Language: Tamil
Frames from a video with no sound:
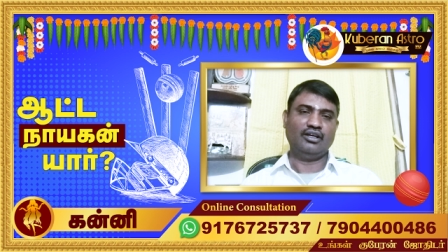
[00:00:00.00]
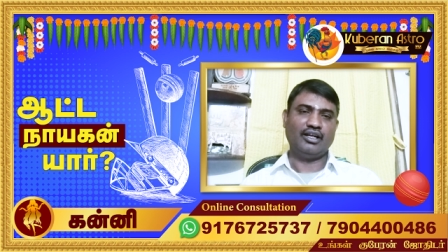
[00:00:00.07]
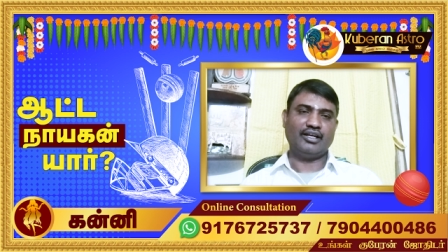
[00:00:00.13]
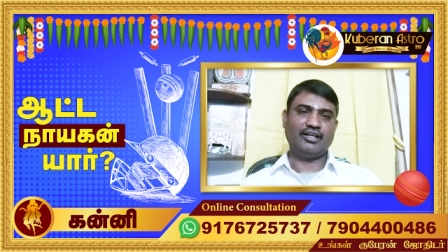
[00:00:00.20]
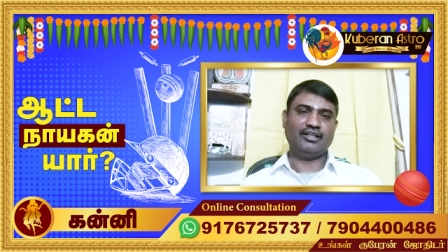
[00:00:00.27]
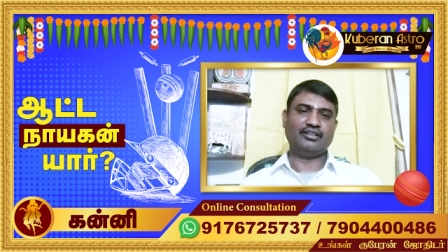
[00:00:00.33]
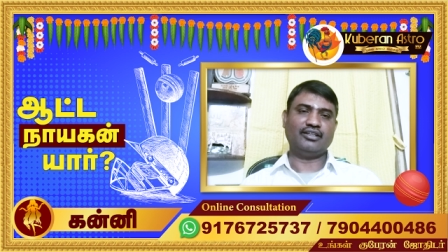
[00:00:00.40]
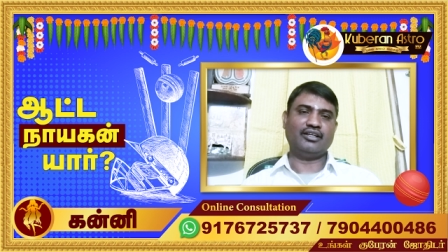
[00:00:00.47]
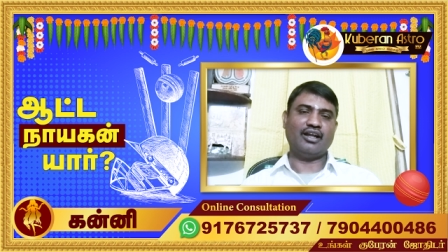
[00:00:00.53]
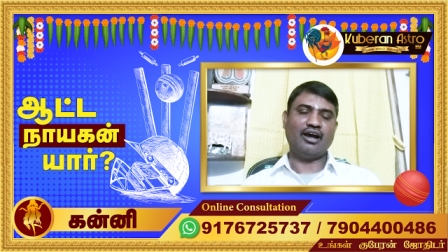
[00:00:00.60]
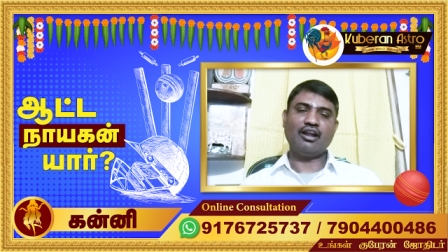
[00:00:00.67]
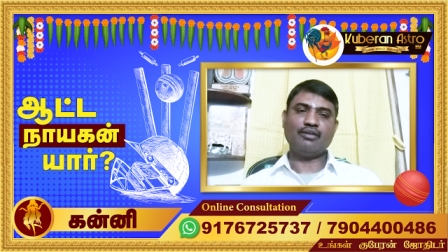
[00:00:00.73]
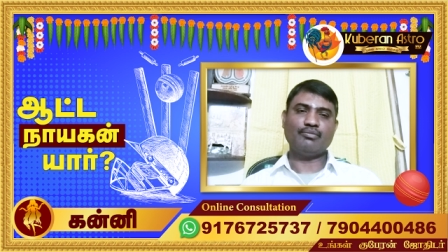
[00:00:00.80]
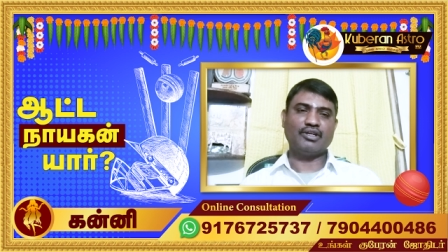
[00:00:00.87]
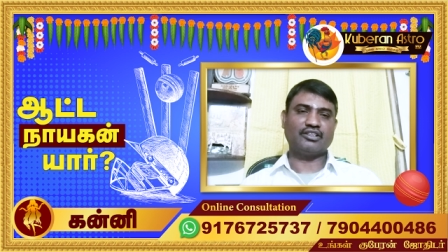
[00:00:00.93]
லக்னத்துக்கு
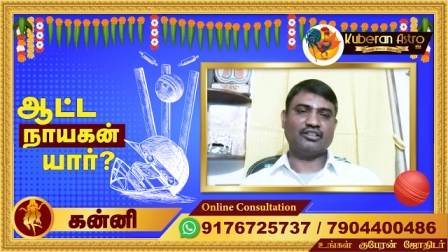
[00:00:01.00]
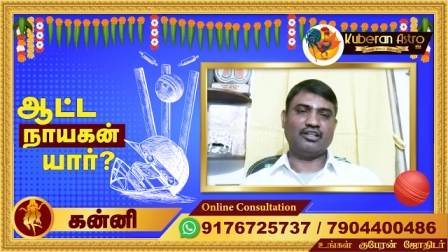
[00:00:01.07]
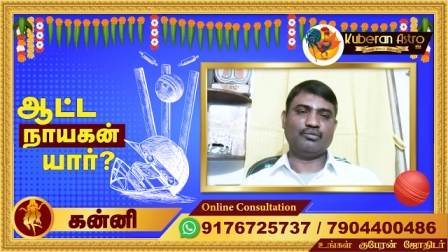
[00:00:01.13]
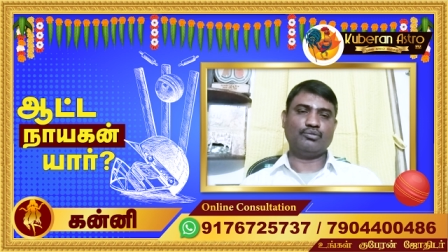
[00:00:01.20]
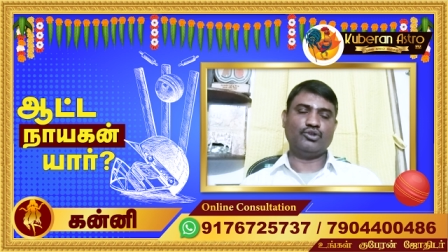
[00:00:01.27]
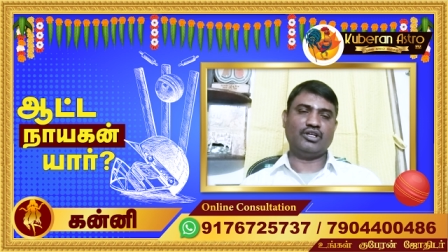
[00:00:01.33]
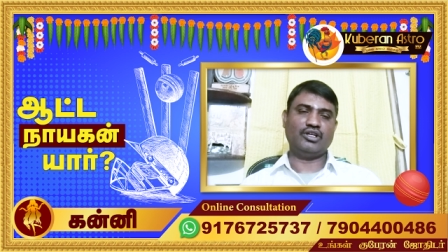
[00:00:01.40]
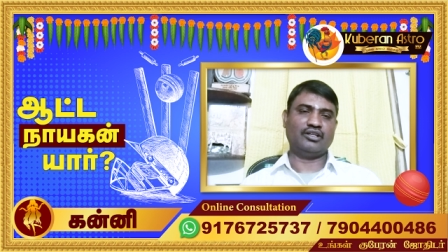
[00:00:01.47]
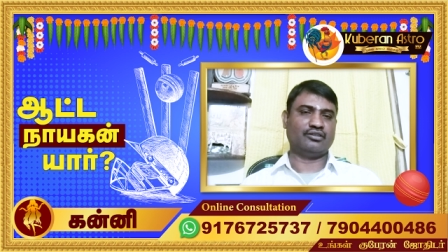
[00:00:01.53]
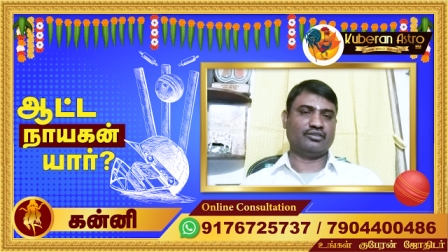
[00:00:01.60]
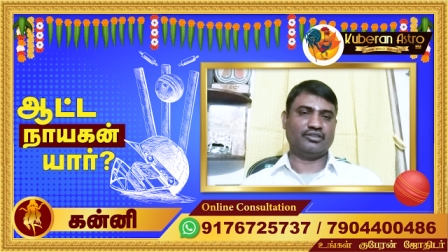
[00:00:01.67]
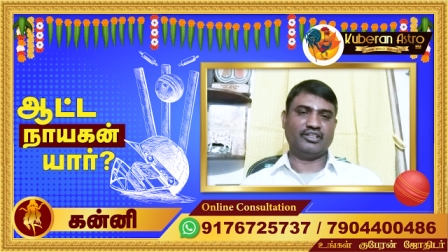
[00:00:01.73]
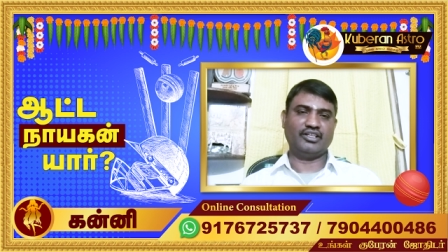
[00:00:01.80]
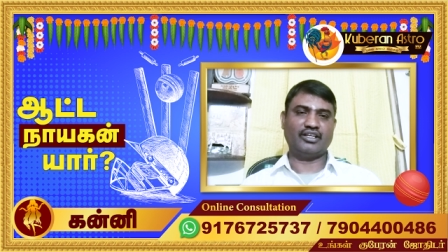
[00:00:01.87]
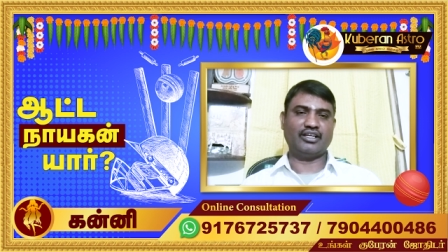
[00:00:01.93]
நாலாம் இடத்துல புதன்
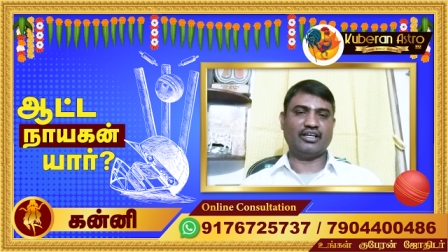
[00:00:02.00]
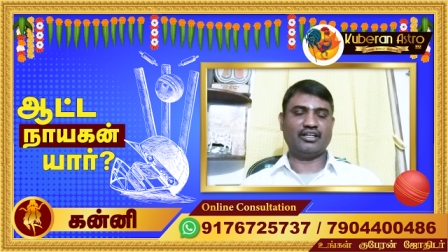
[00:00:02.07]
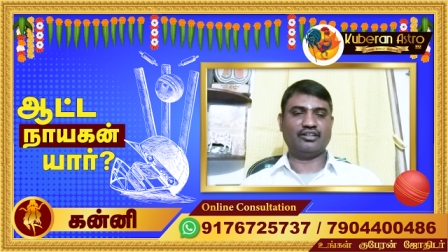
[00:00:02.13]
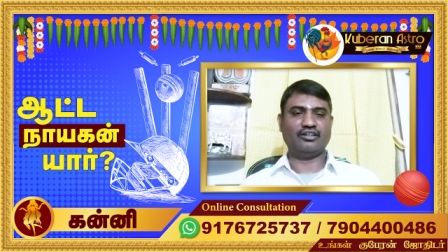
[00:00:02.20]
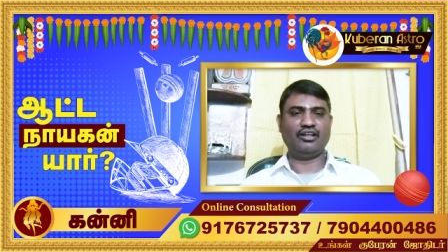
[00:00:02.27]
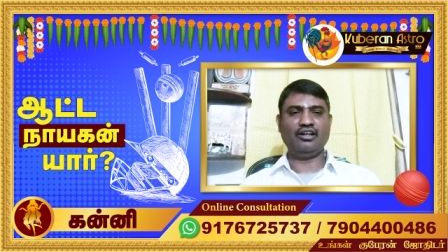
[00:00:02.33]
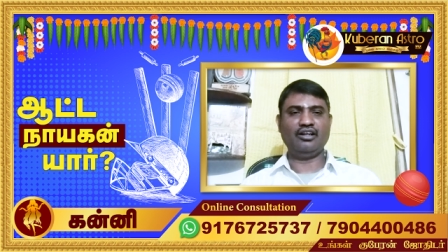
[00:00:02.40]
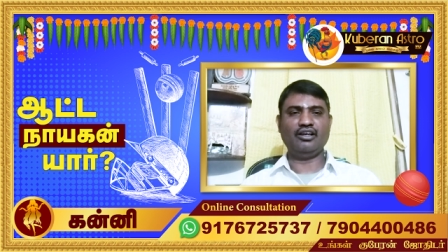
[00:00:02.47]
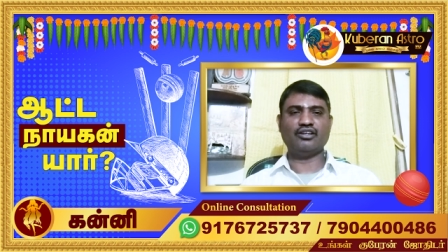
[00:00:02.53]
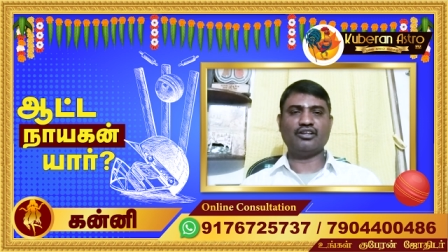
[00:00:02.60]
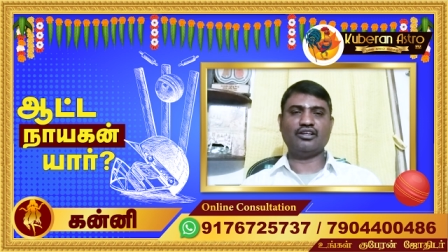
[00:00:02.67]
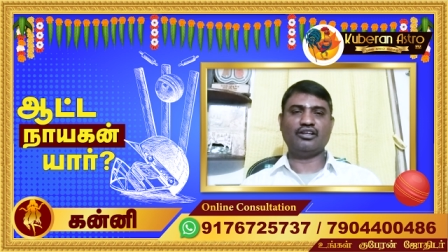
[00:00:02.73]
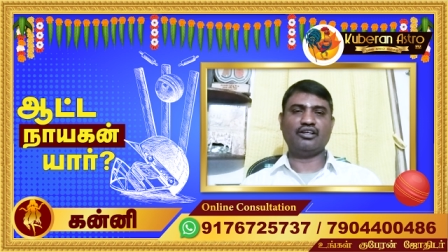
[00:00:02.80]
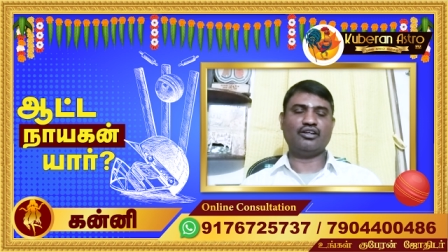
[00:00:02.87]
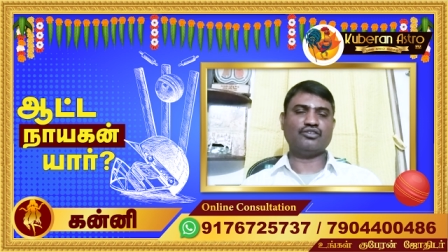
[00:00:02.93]
இருக்கார் நல்ல
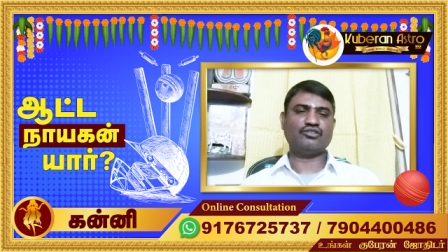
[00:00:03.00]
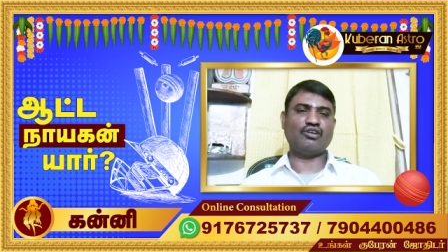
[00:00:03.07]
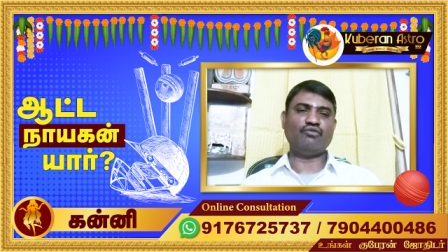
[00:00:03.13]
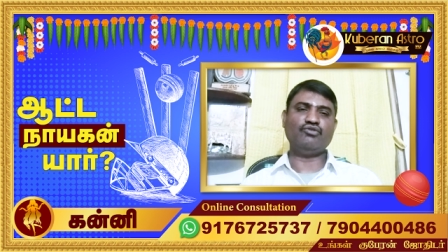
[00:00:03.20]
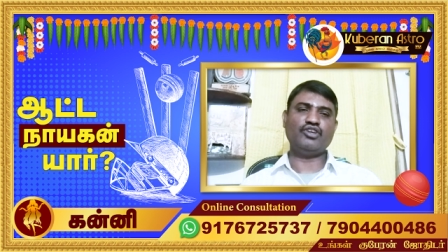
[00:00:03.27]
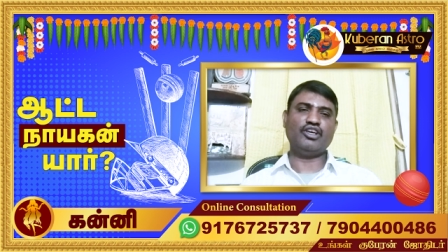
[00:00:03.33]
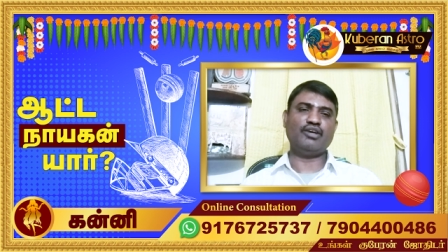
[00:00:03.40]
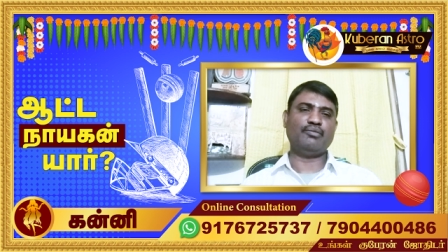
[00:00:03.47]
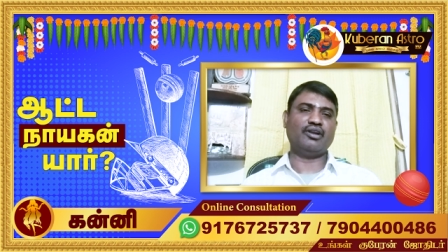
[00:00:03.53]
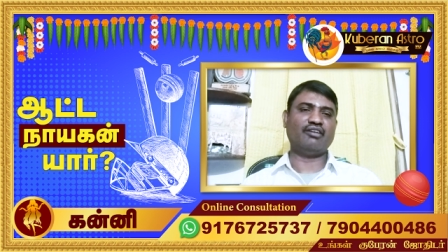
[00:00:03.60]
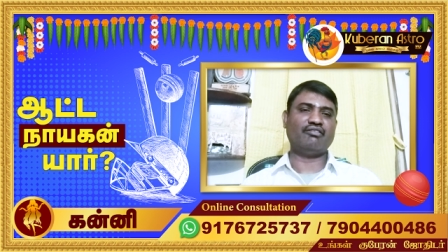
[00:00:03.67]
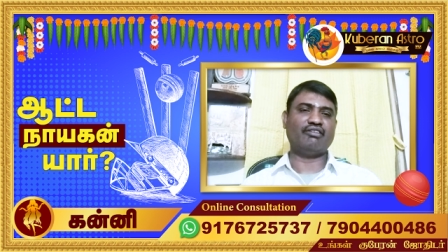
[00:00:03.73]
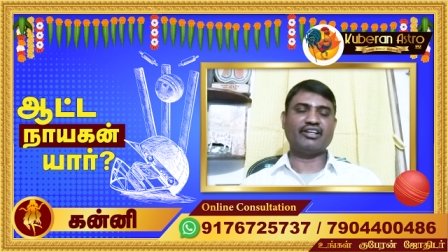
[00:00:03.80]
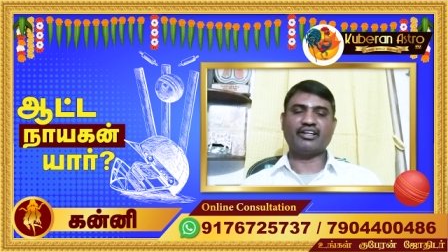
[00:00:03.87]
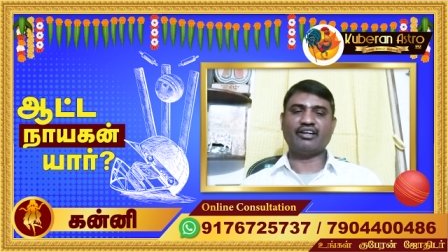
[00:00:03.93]
சௌரியமான
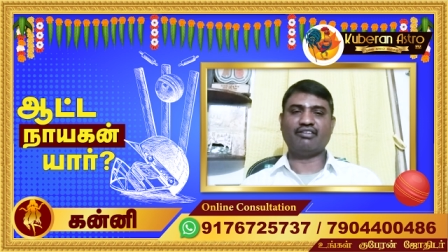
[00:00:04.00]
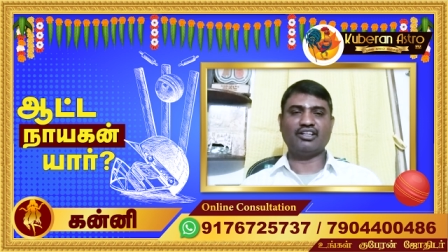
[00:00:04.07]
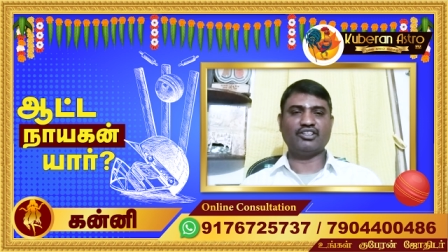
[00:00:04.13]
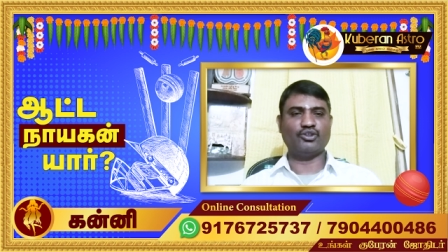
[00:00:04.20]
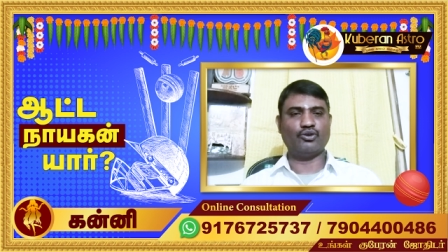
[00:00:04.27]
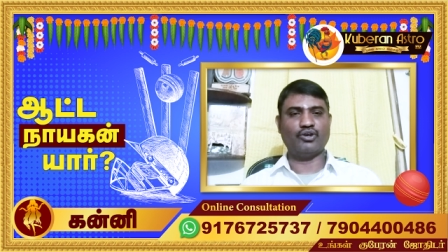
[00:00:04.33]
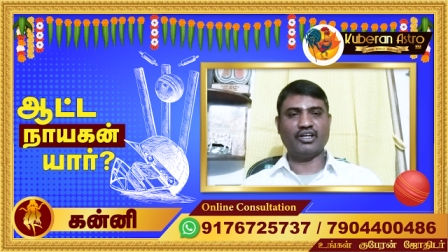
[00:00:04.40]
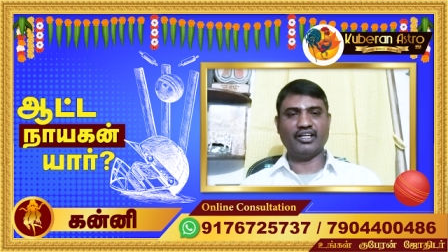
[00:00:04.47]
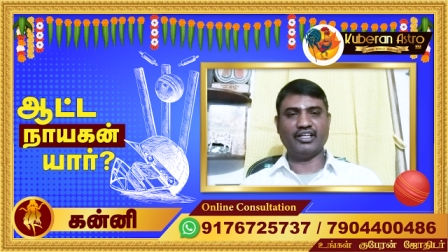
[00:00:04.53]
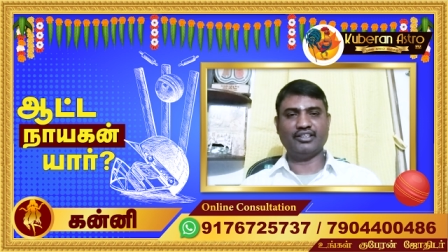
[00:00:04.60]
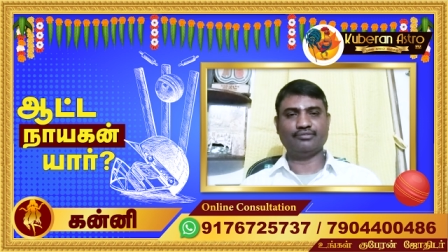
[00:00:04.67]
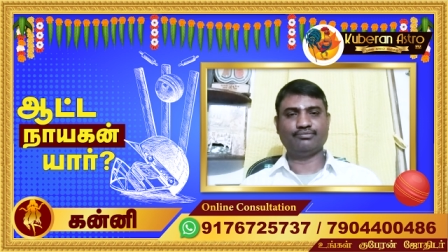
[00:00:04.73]
வாழ்க்கை வாழ்ந்துருவாங்க